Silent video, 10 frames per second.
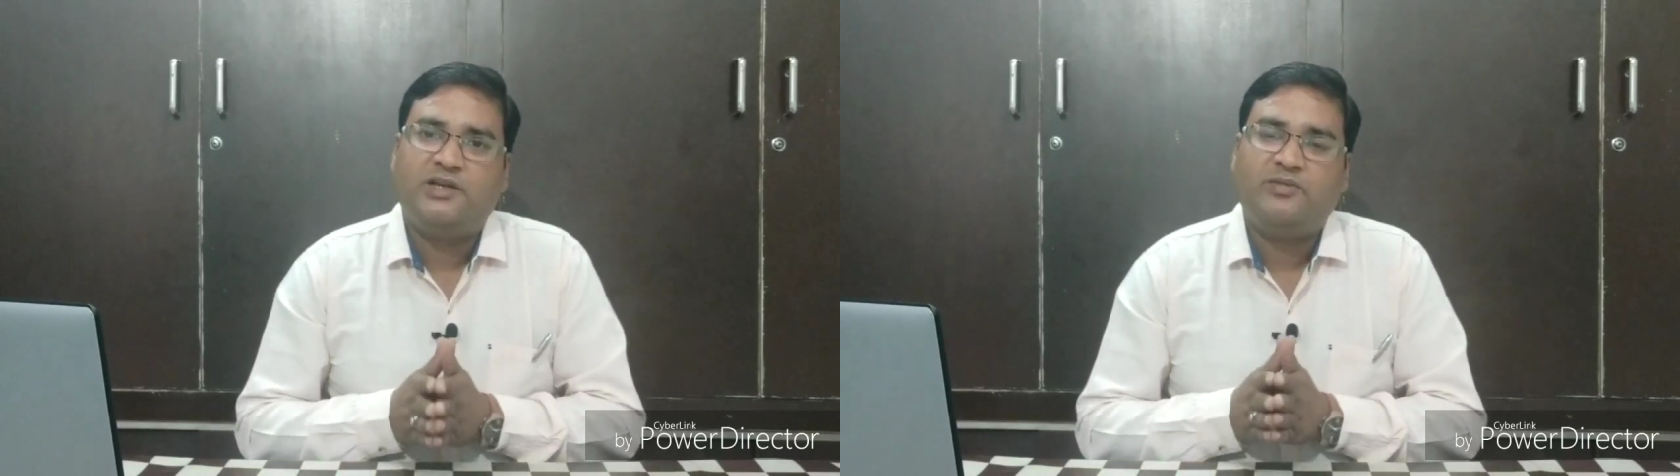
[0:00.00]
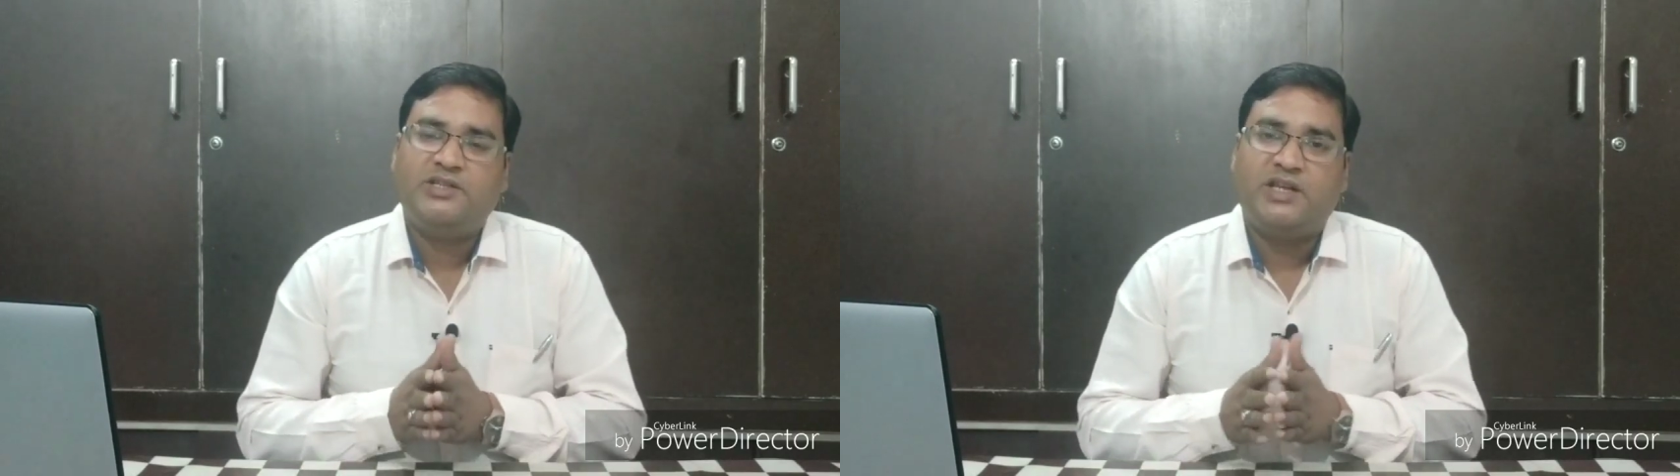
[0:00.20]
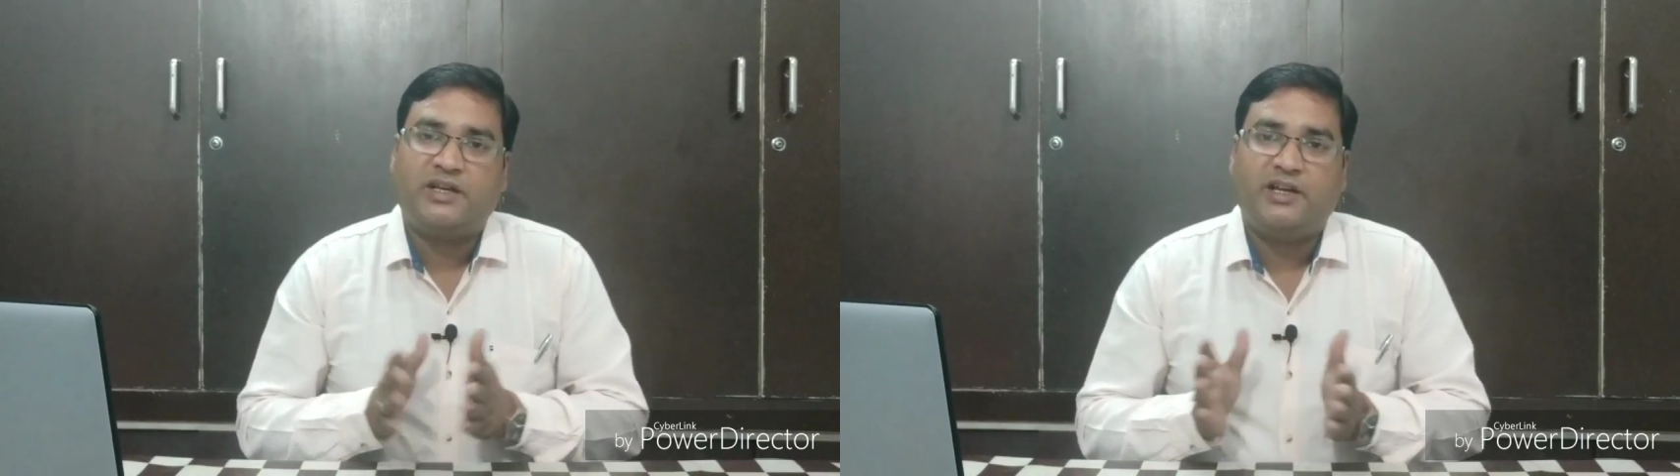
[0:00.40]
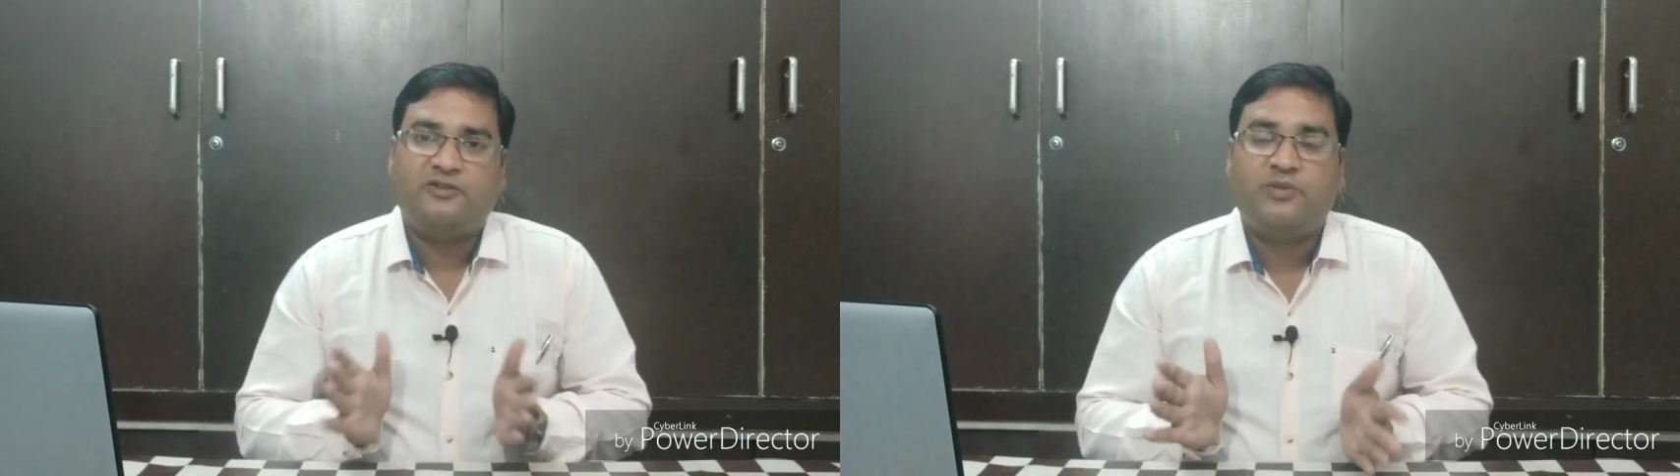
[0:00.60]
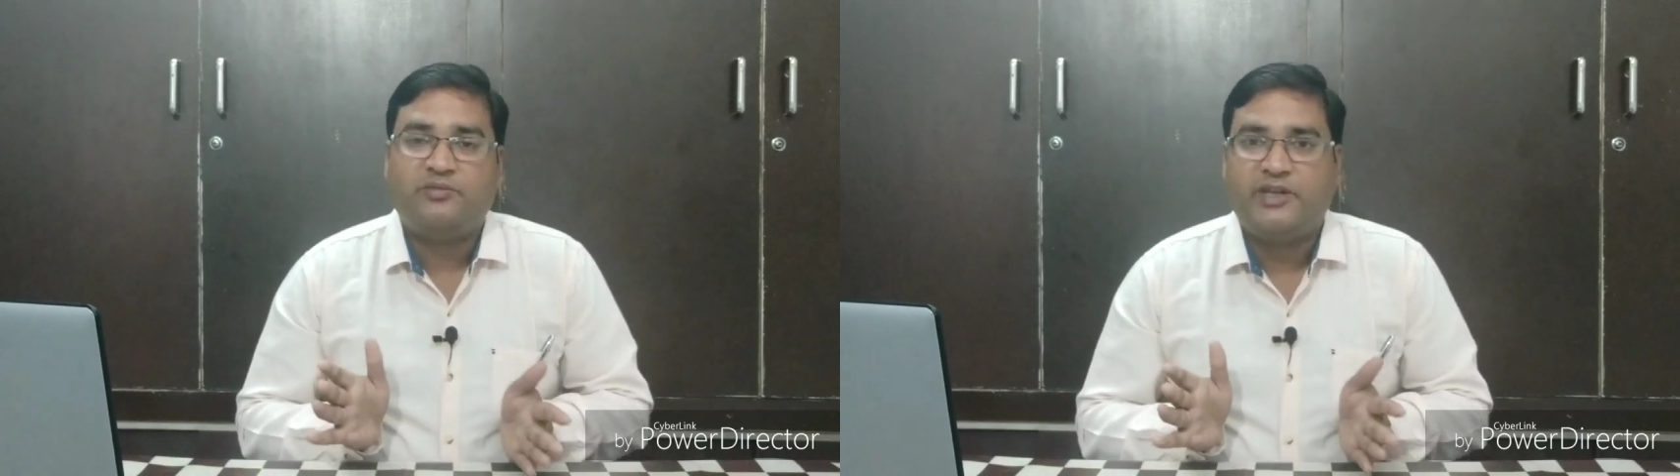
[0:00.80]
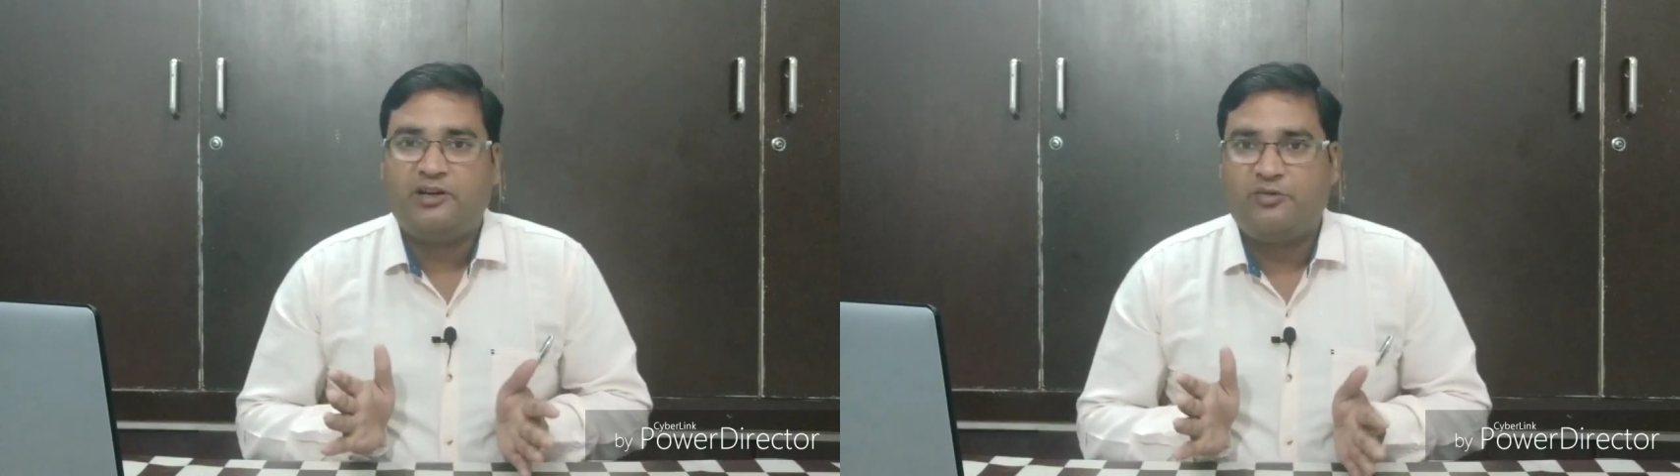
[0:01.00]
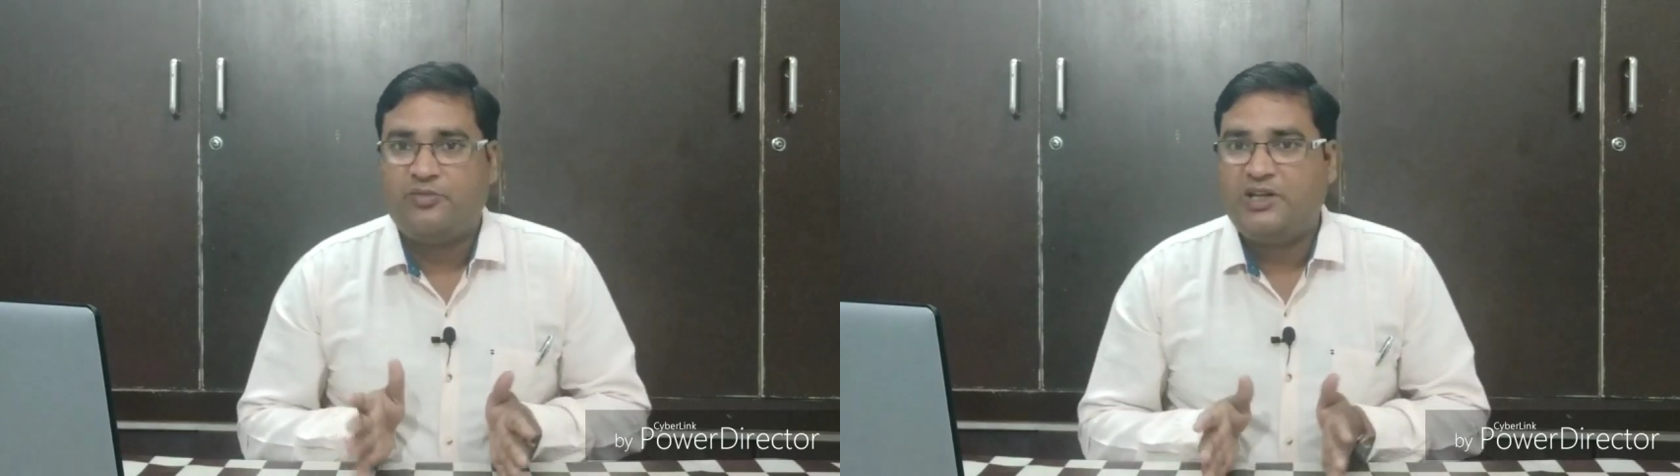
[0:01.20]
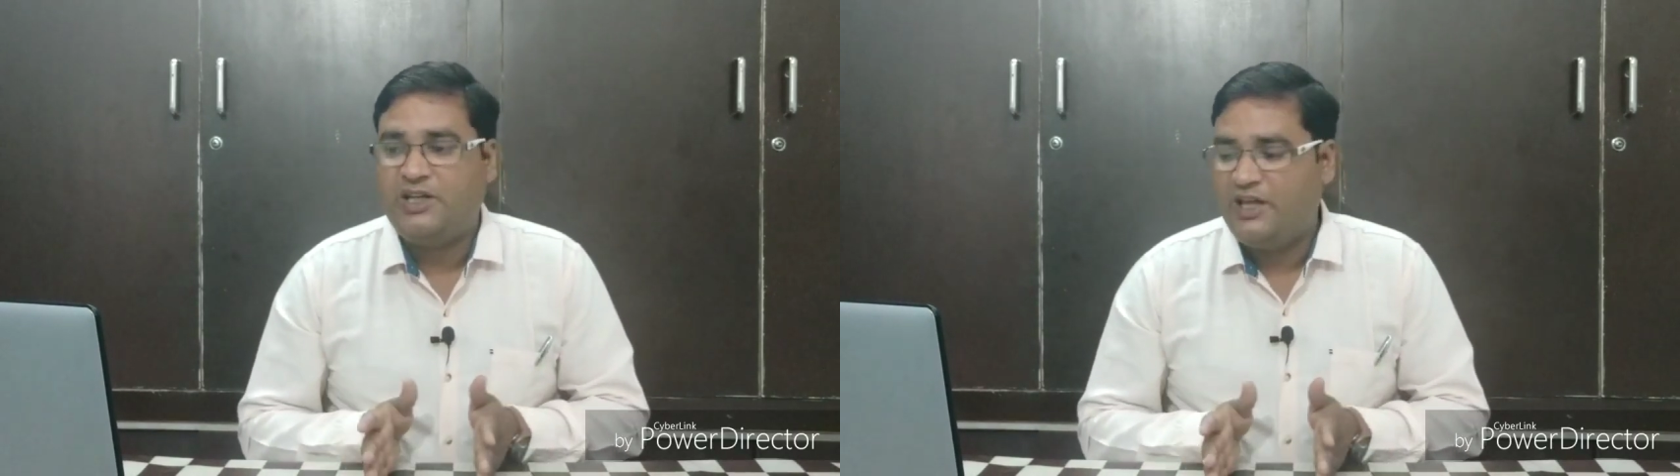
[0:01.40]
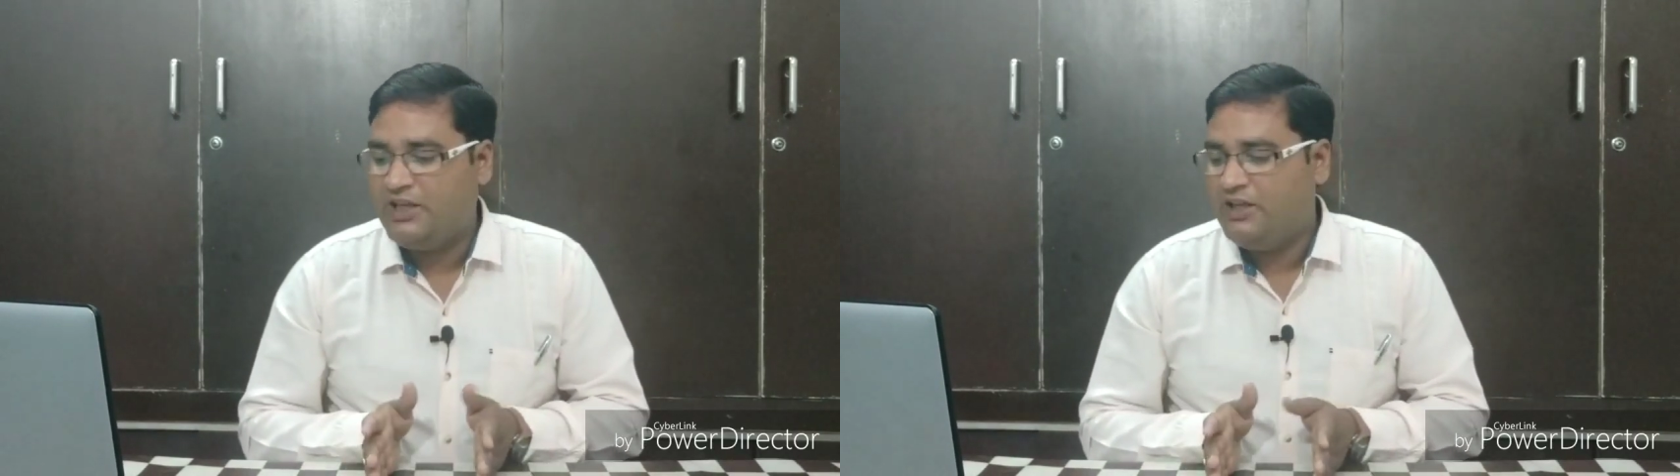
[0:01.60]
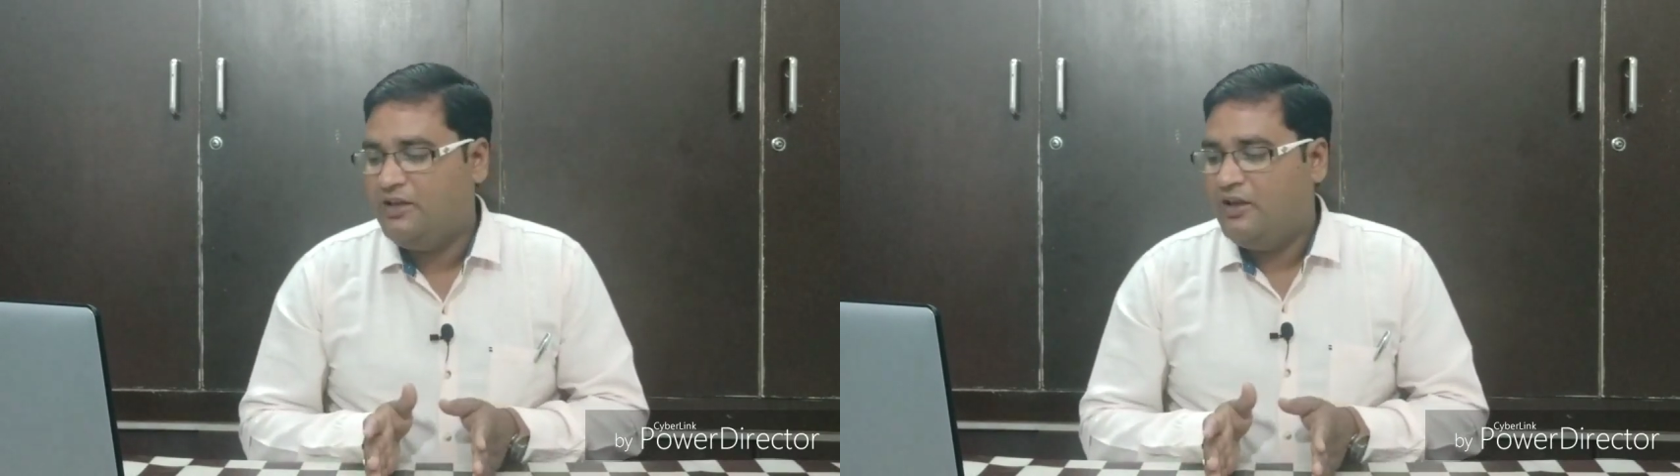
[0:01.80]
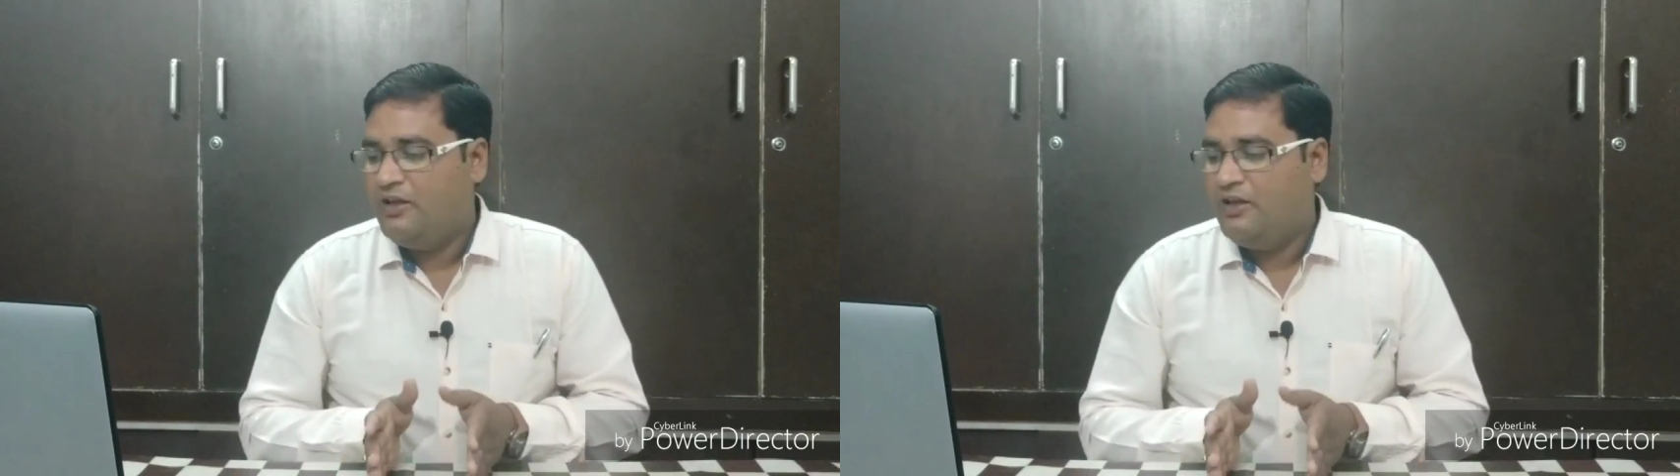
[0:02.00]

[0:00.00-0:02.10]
सबकी जानकारी इस वेबसाइट पर मिल जाएगी